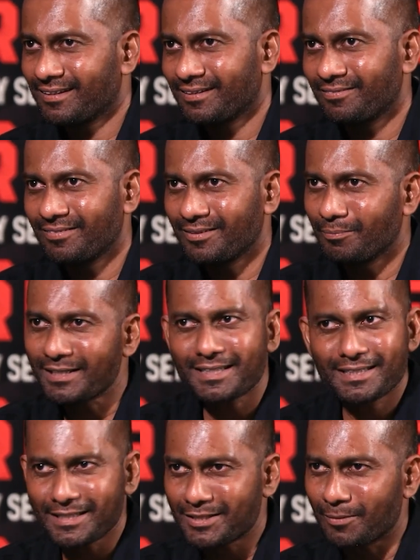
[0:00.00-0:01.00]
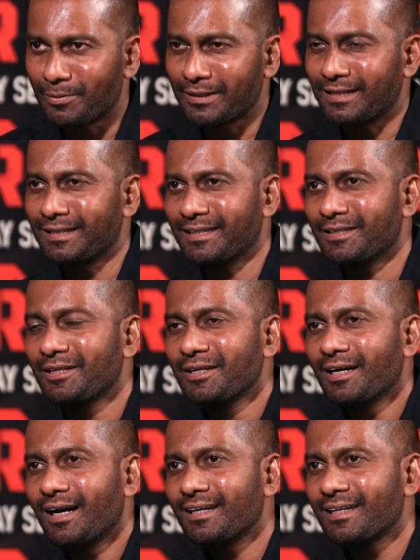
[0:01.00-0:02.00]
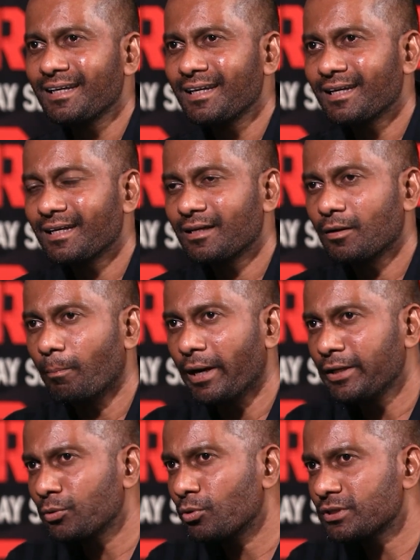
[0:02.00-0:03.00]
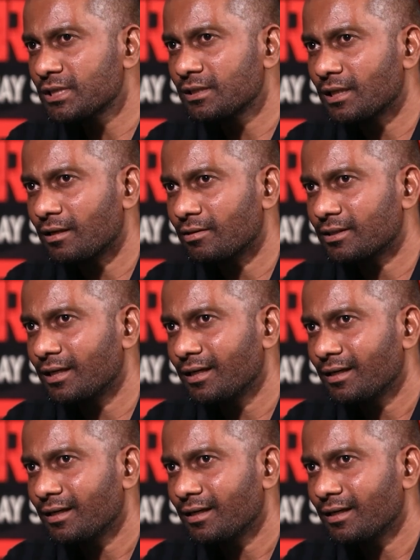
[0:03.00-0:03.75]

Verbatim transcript: మాస్టర్ మాస్టర్ చేసినప్పుడు కానీ అంటే బయటకు వచ్చిన తర్వాత